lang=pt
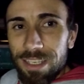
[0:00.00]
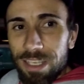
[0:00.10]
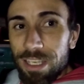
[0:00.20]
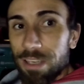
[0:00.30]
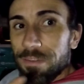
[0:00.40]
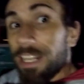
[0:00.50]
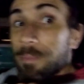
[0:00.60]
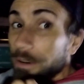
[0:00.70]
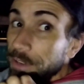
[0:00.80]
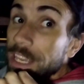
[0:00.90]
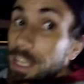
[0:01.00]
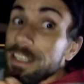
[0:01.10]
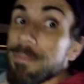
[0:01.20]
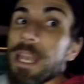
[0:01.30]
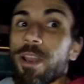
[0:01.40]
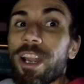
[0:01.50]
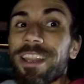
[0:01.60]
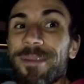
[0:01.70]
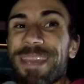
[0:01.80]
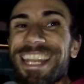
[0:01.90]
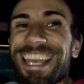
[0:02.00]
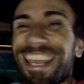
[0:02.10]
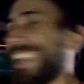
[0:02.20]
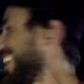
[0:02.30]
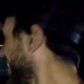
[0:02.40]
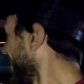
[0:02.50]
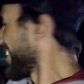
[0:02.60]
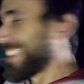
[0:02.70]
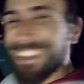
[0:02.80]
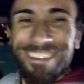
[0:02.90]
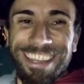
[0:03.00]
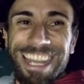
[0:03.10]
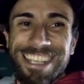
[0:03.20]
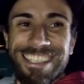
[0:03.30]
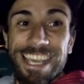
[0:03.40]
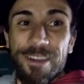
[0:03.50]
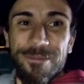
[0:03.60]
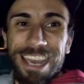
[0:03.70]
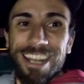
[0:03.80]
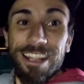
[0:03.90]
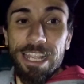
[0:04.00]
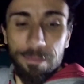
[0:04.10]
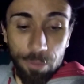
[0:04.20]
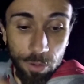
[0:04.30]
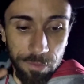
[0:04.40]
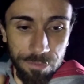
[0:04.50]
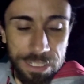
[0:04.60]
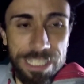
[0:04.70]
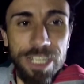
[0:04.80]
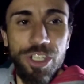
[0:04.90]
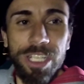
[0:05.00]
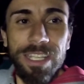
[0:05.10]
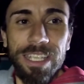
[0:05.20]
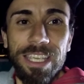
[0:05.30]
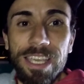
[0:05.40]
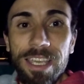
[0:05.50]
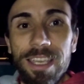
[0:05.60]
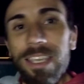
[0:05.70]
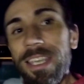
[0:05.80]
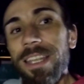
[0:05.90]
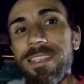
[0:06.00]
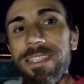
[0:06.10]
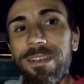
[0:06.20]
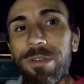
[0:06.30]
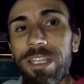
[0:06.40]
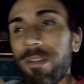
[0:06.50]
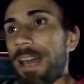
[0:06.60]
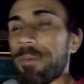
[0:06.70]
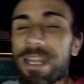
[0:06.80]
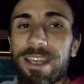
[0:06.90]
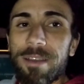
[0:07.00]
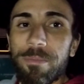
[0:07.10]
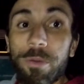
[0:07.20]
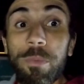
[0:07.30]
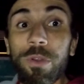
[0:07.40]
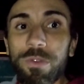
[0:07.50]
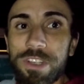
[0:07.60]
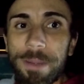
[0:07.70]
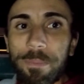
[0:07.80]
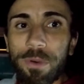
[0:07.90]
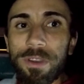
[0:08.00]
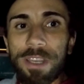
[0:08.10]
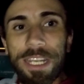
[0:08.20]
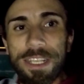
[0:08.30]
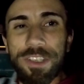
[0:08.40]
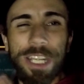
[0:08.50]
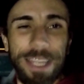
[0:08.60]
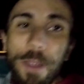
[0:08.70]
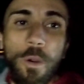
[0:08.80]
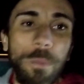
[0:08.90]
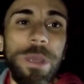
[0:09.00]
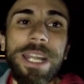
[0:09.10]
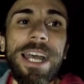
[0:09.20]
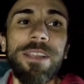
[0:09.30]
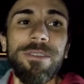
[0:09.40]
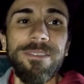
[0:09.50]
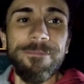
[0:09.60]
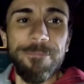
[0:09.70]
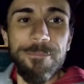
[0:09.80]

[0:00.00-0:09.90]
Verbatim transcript: E vai dar pra ver eles melhor também, né? Então tá, segue o baile. Daqui a pouco vamos fazer a janta aqui e eles estão indo lá para o ponto de apoio que eles já têm combinado.